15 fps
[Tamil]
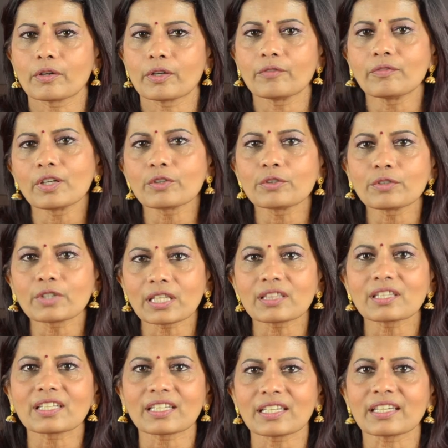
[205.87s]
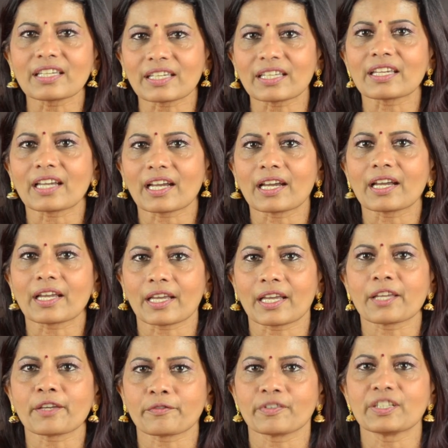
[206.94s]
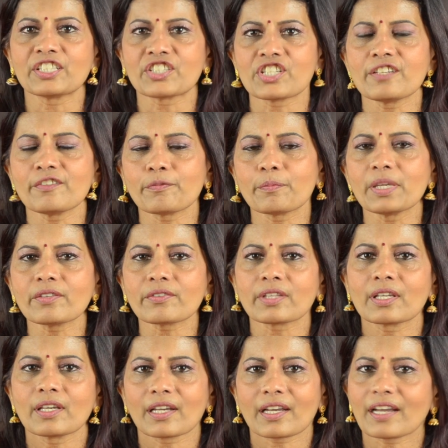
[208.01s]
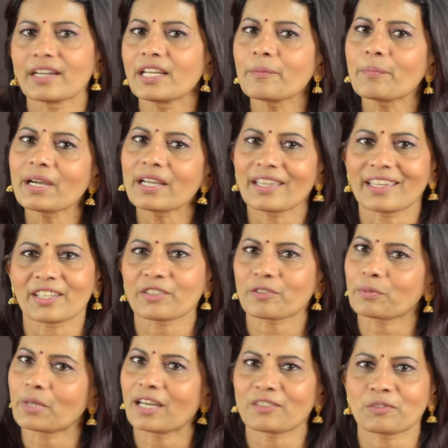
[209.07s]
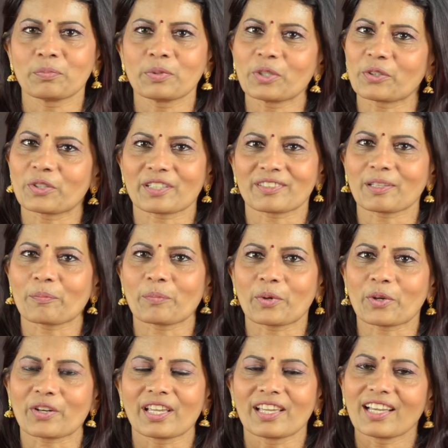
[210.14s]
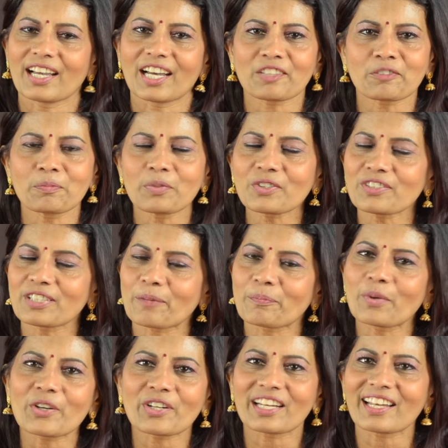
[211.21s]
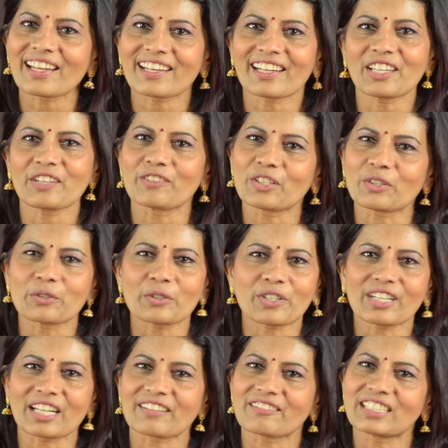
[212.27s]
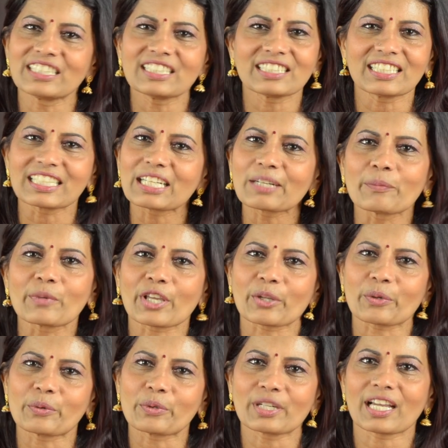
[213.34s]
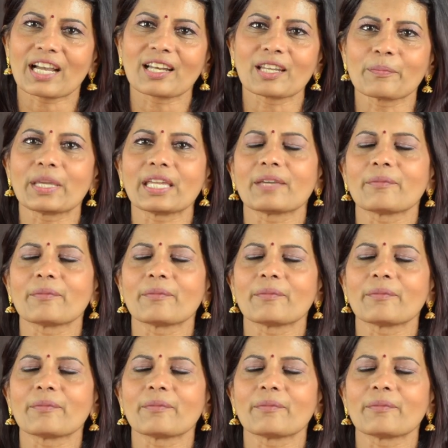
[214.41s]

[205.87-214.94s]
இவ்வளோ தூரத்துக்கு அச்சீவ் மீன்ஸ் கண்டிப்பாக என் ஹஸ்பண்டோட சப்போர்ட் ஹஸ்பண்ட் சப்போர்ட் இல்லைன்னா இவ்வளோ தூரம் நான் வந்து இருக்க முடியாது ஒரு காலமே